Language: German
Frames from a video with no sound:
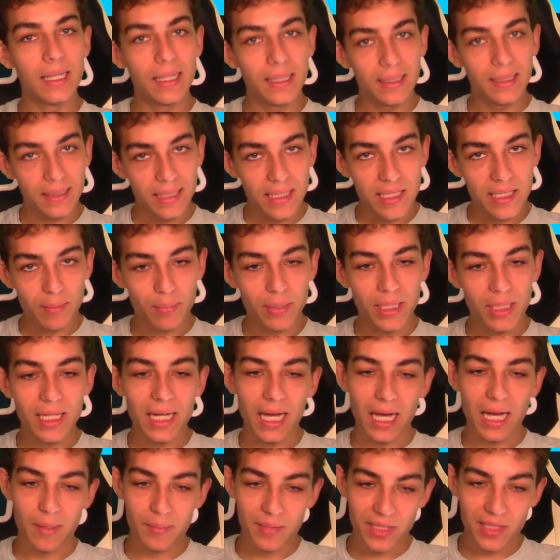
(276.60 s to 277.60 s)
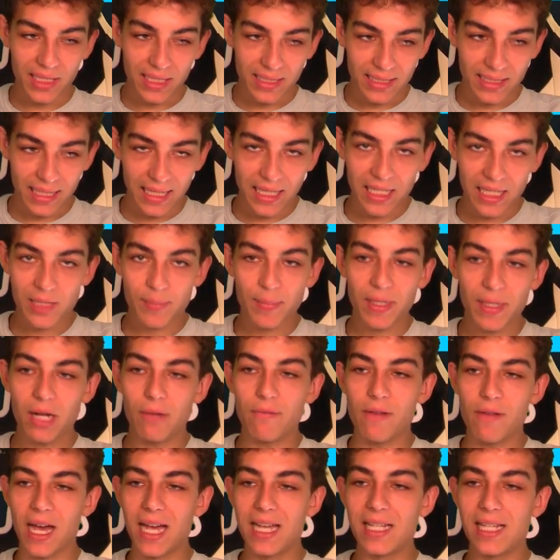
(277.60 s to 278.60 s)
Diese Pläne haben sich jetzt erstmal
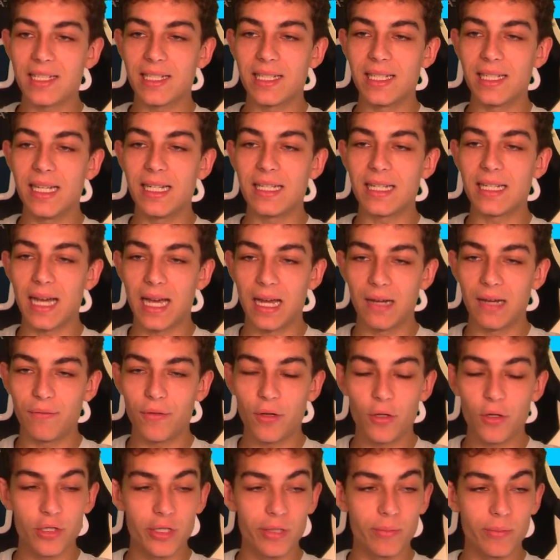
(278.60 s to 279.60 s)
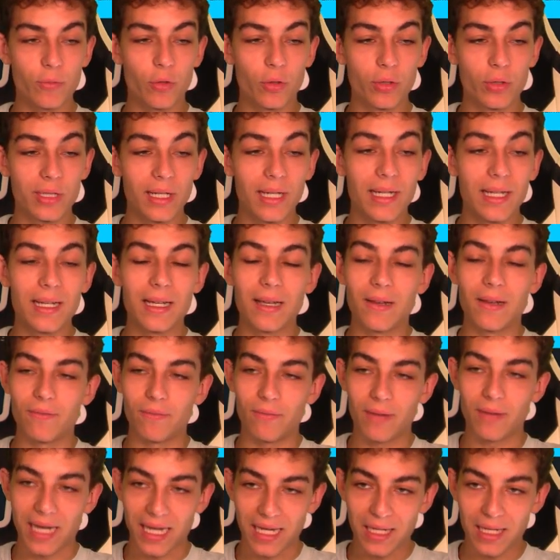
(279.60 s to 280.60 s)
auf Eis gelegt, einfach aus dem Grund,
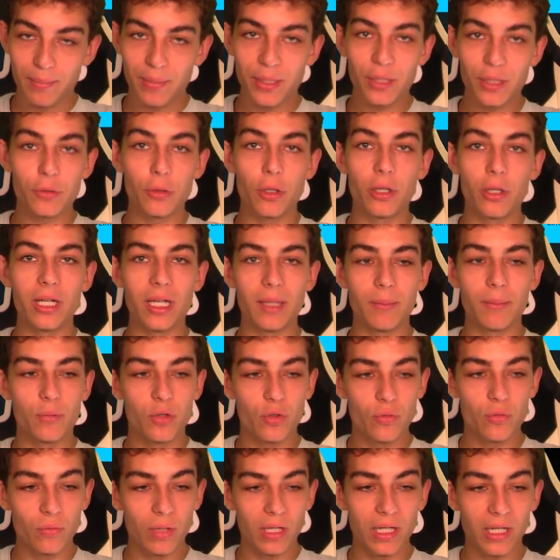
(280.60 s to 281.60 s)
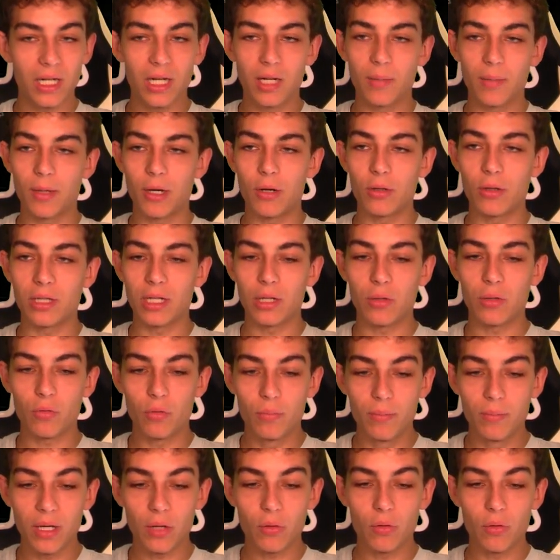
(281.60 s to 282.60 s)
weil Bitcoin eben zu lange gebraucht hat,
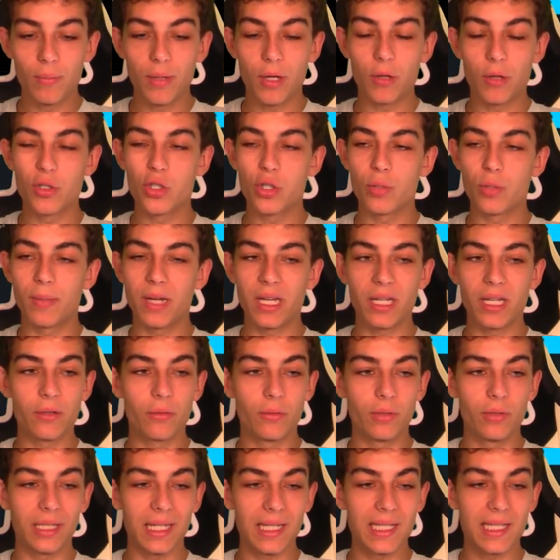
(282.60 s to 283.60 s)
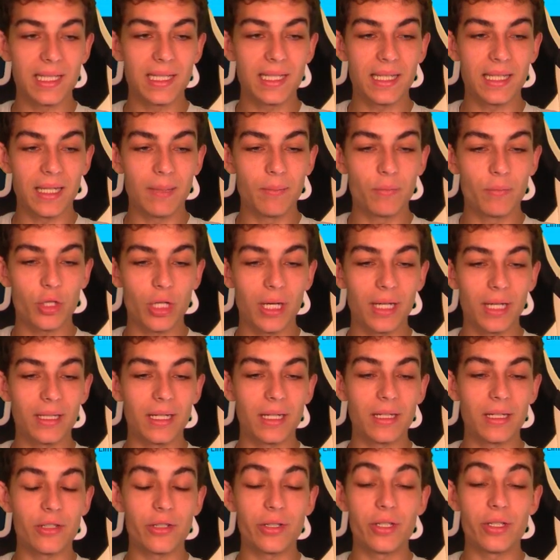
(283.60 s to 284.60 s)
um nach oben auszubrechen und jetzt sich eben
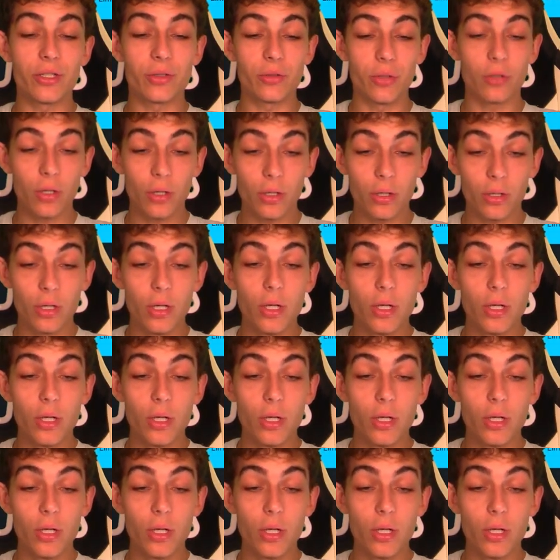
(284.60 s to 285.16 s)
charttechnisch doch